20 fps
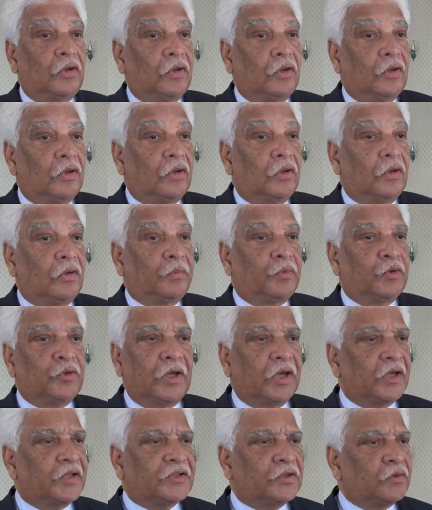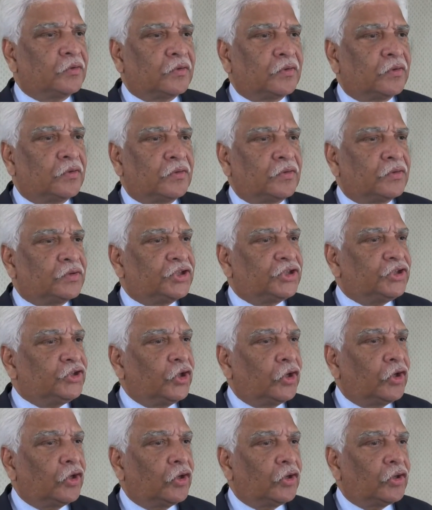Euh, pour des raisons que
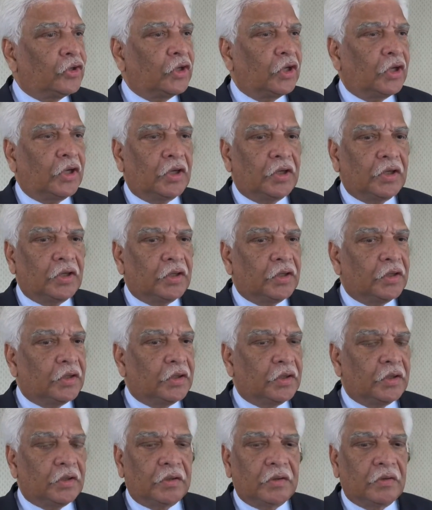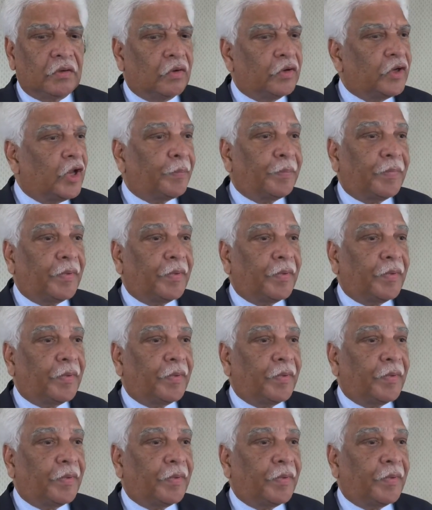j'ignore, euh, on n'a